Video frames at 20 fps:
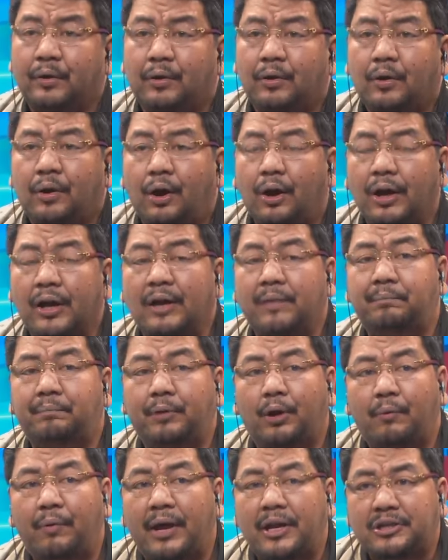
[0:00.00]
o
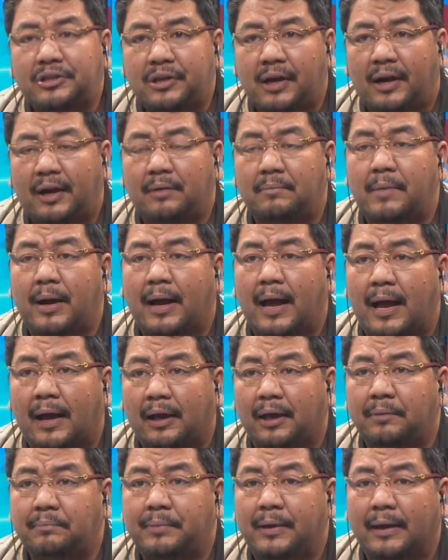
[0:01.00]
impluensyahan mga
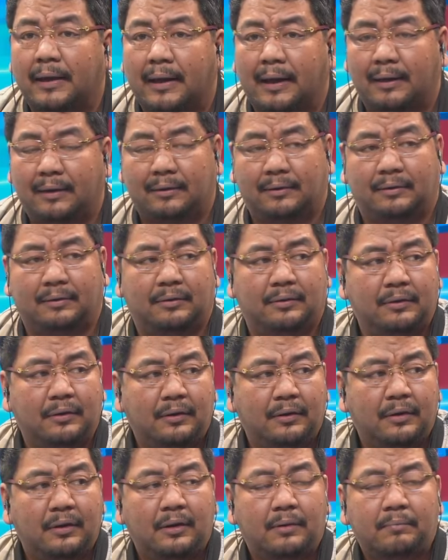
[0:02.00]
kaibigan.
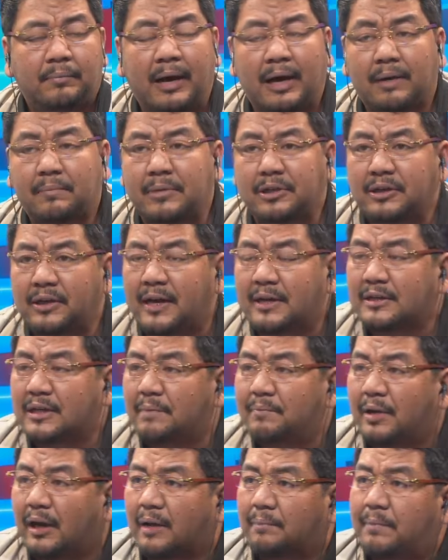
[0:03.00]
Para ba
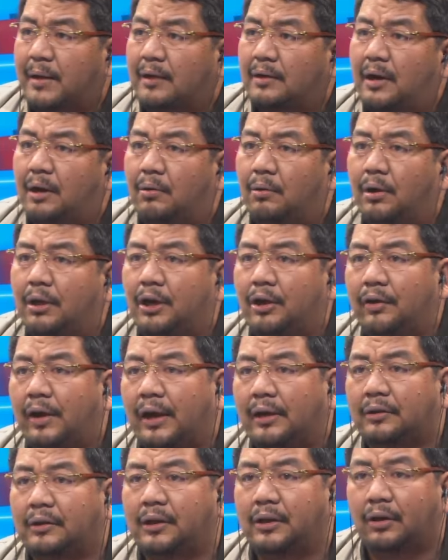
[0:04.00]
sinasabi kapag nanghuli yung
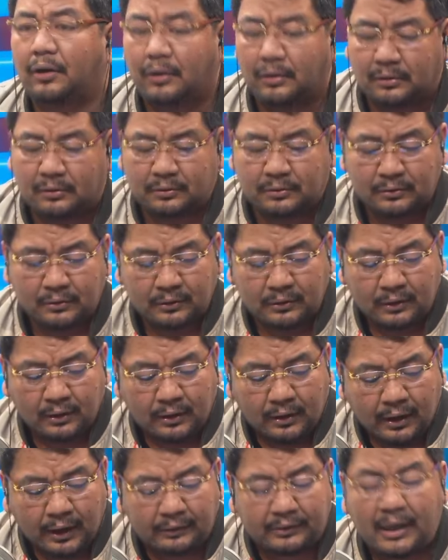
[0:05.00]
LTO?
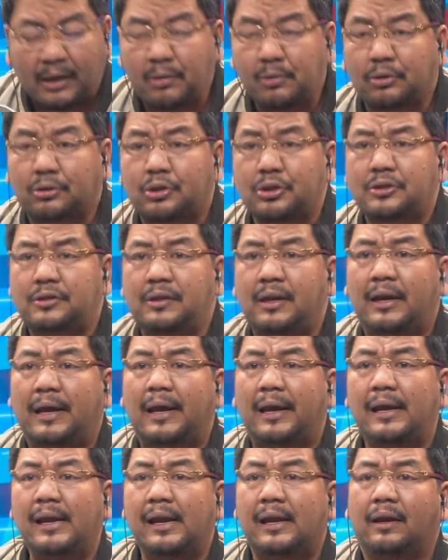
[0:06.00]
Hindi, utos
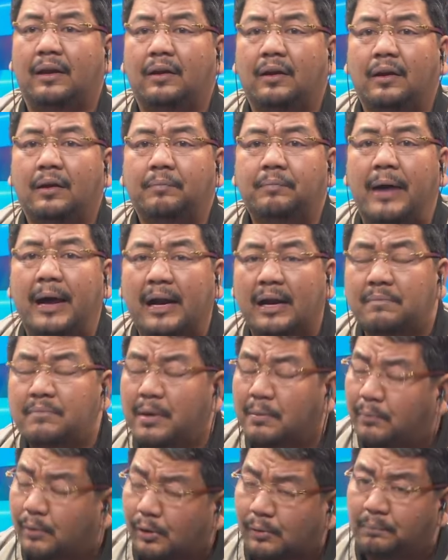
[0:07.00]
nila yan eh. Para
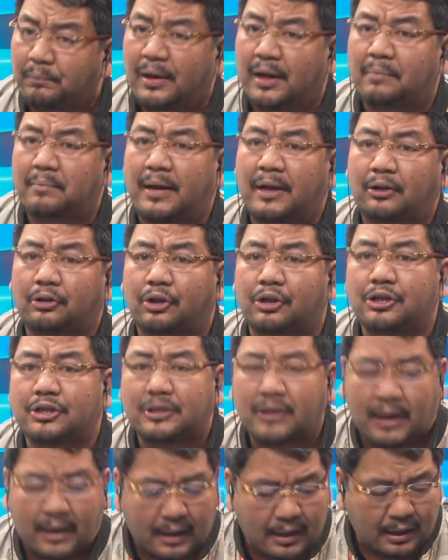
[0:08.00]
mamroblema doon
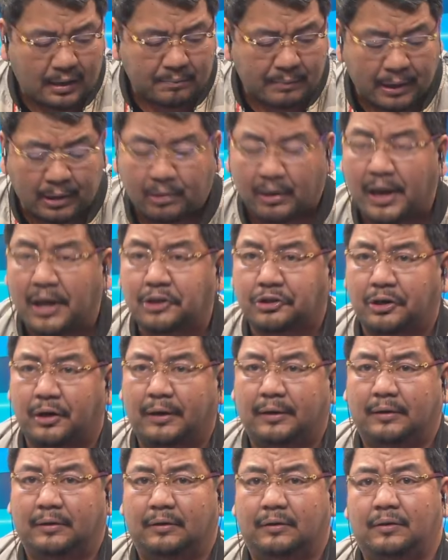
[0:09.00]
sa
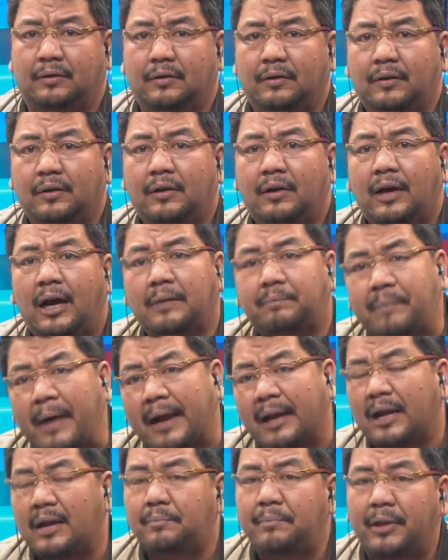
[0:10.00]
violation. At
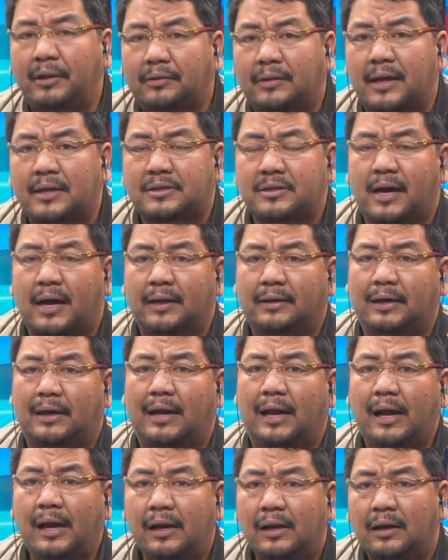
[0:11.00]
para ibintang sa
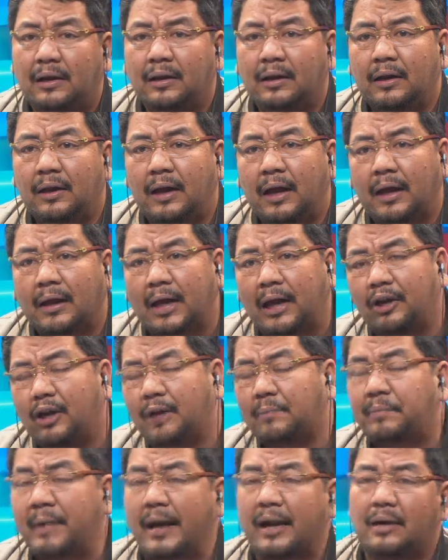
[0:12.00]
kanila,
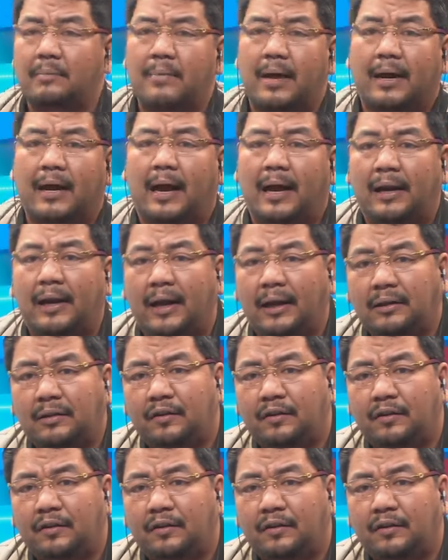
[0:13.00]
ganon para magalit.